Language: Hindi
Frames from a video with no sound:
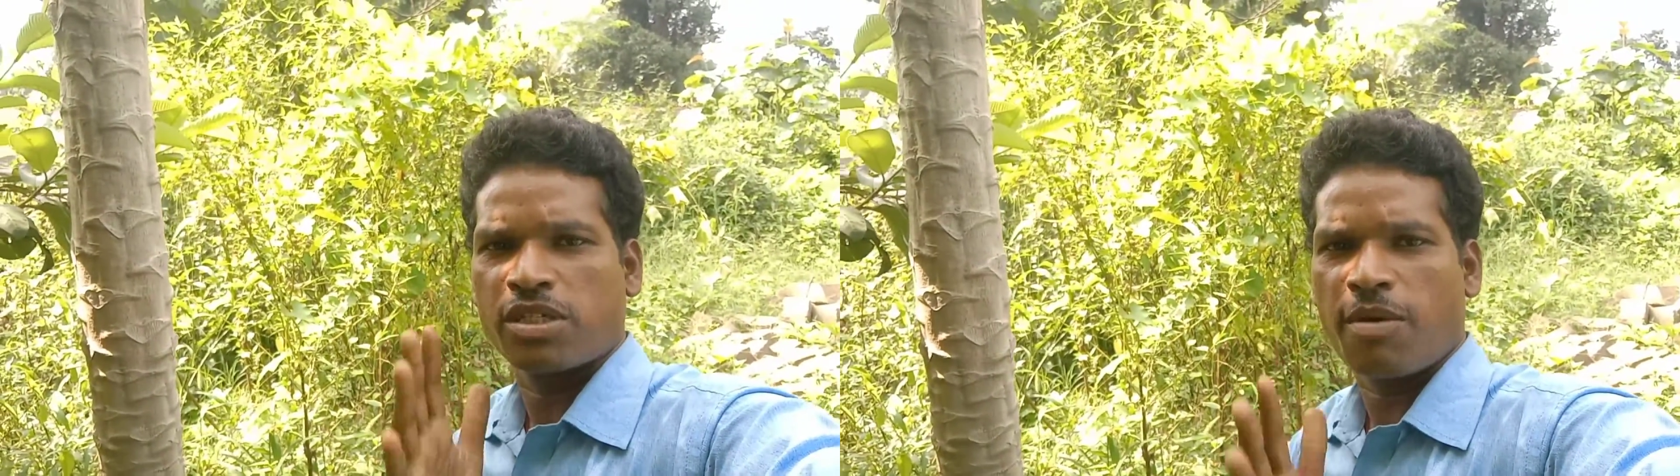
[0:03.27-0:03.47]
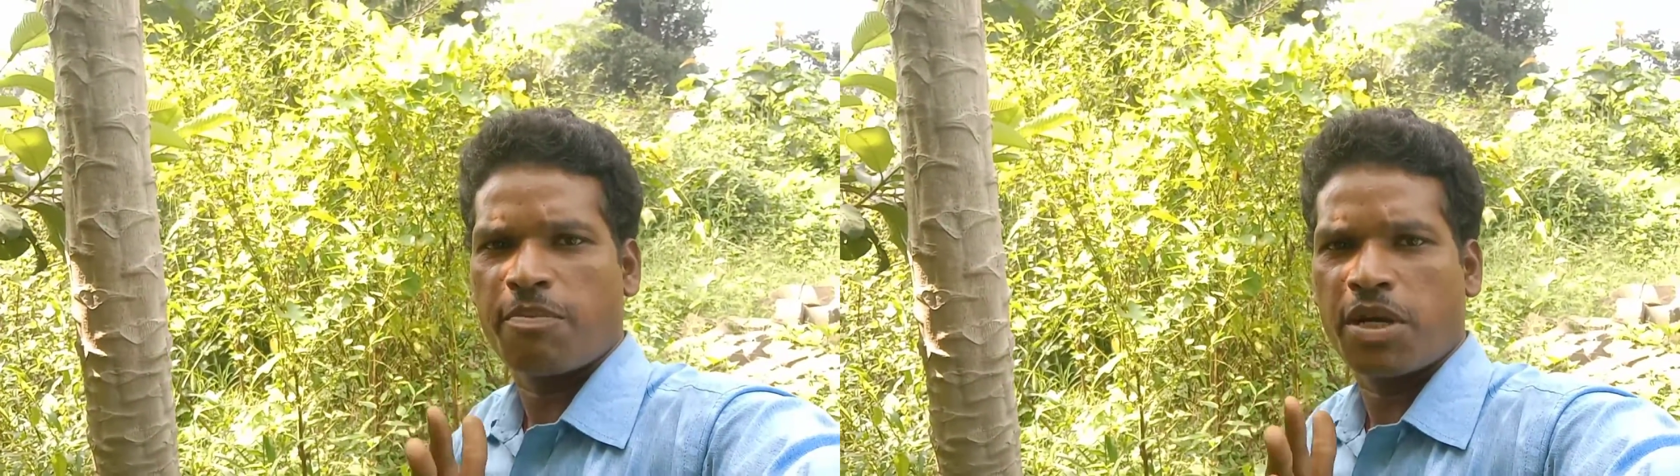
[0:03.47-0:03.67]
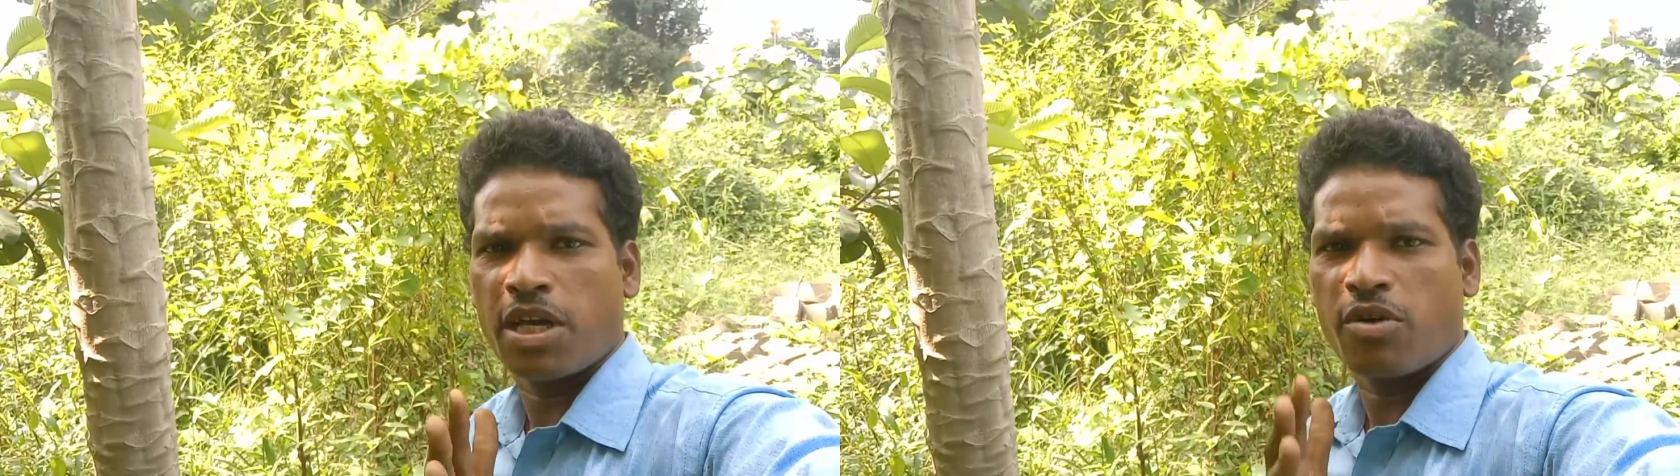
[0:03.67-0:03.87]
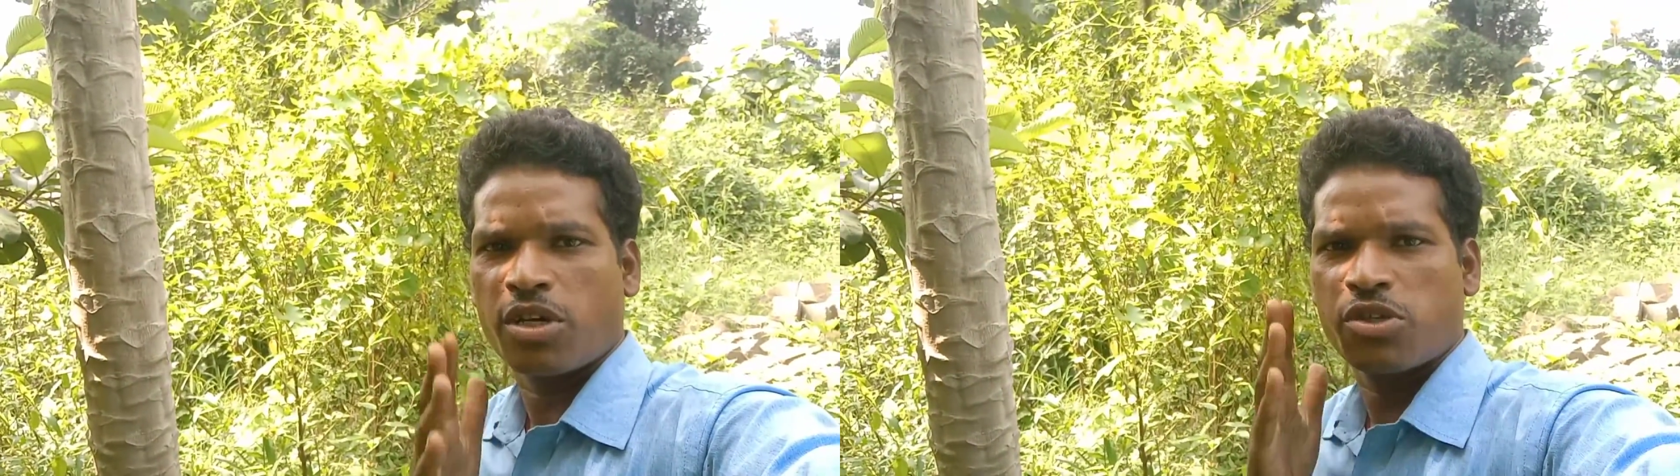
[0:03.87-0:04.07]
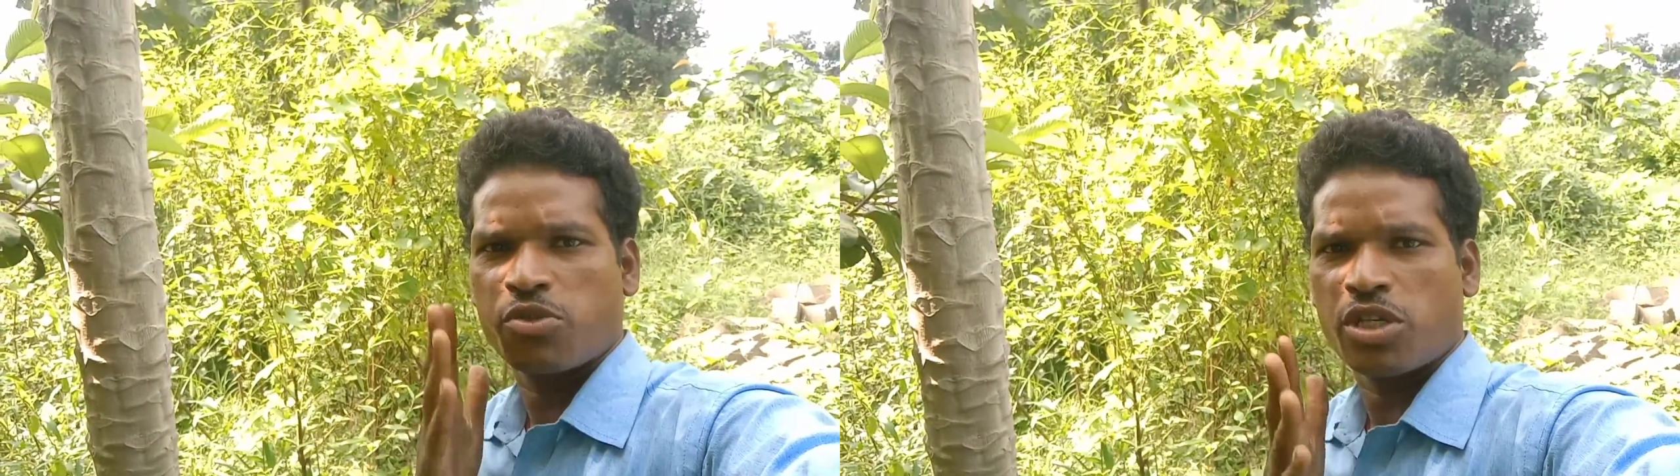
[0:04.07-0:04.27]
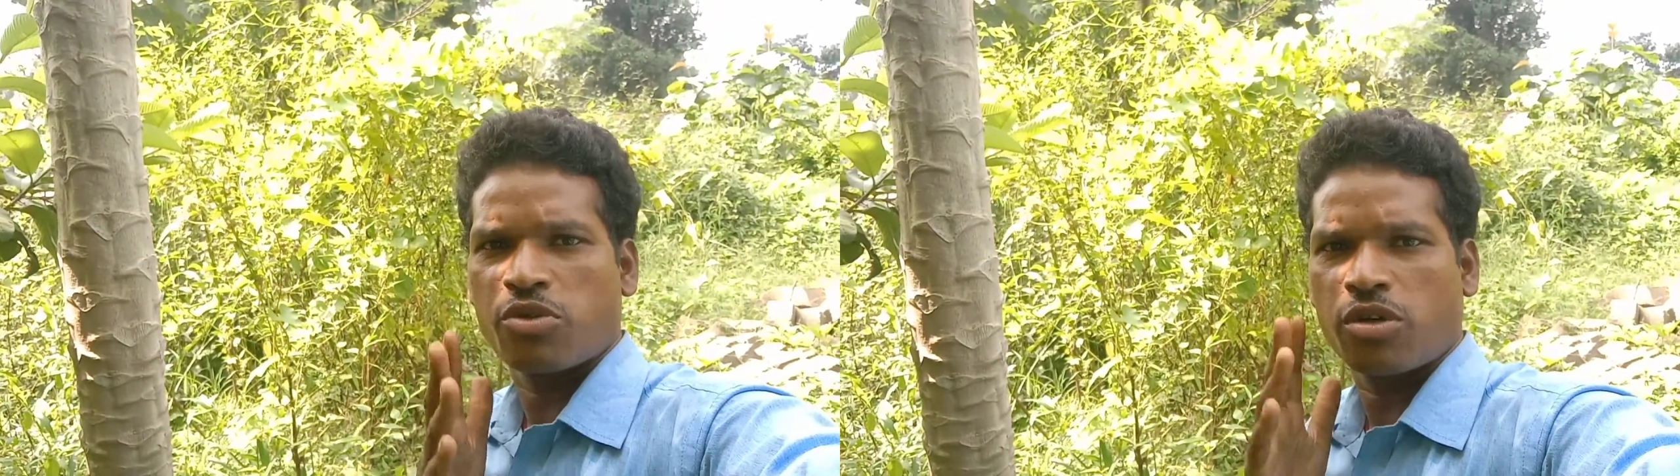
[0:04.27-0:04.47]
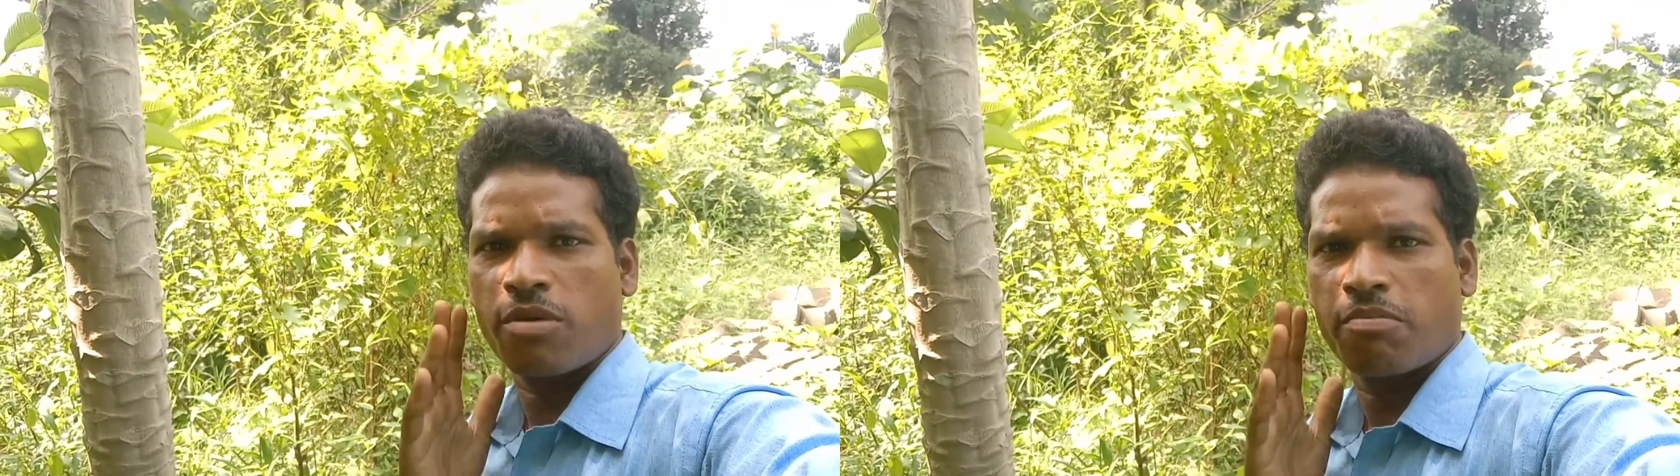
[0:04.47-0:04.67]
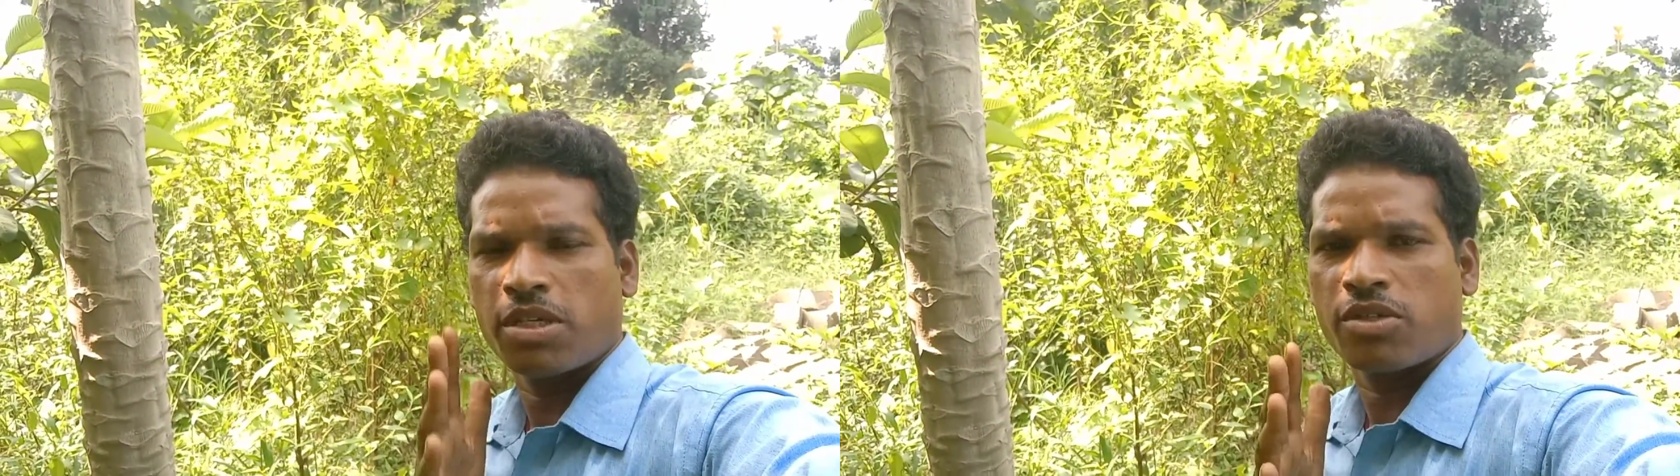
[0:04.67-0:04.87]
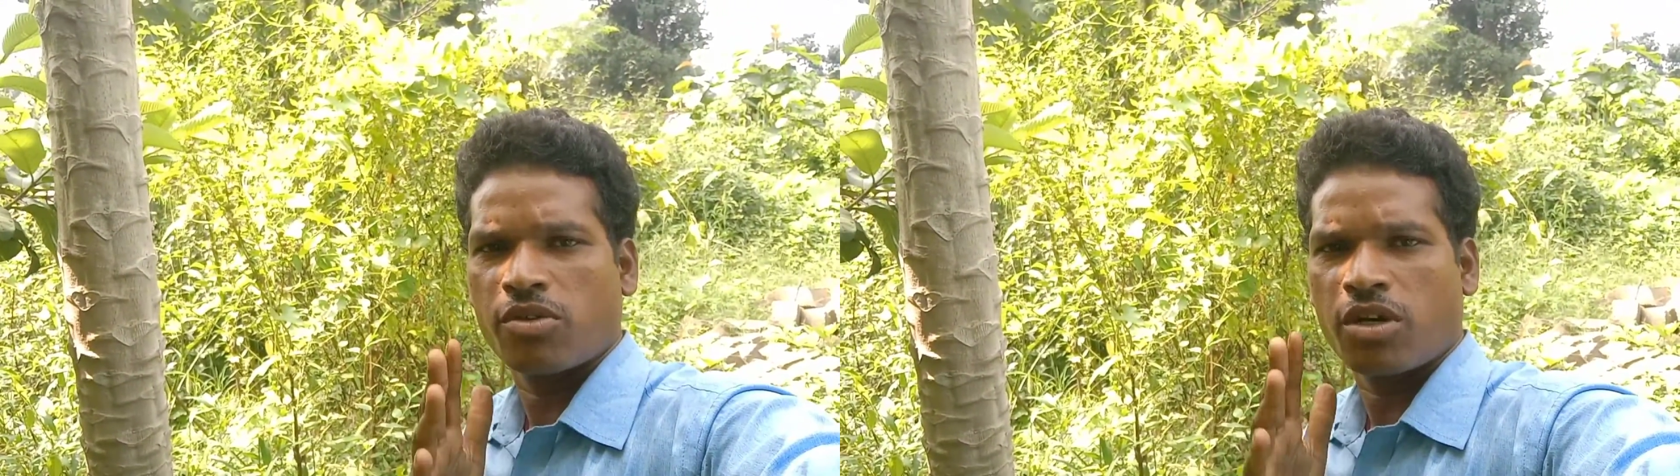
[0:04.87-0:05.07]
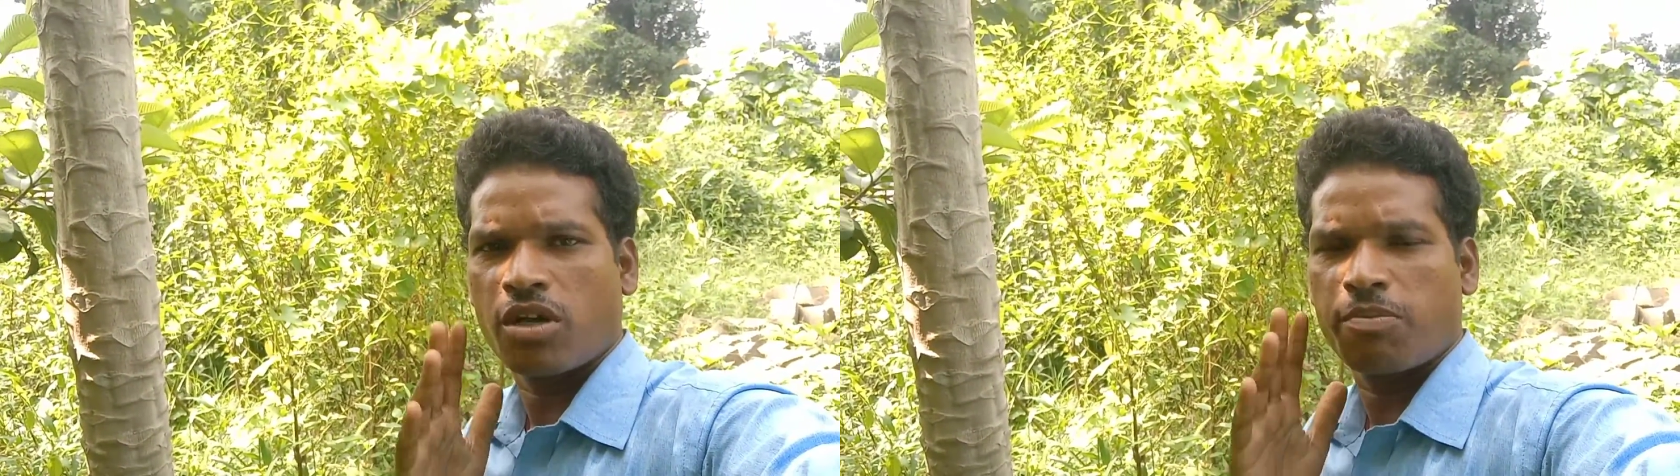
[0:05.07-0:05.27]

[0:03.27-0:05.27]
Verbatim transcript: सब बढ़िया होंगे स्वस्थ होंगे मस्त होंगे और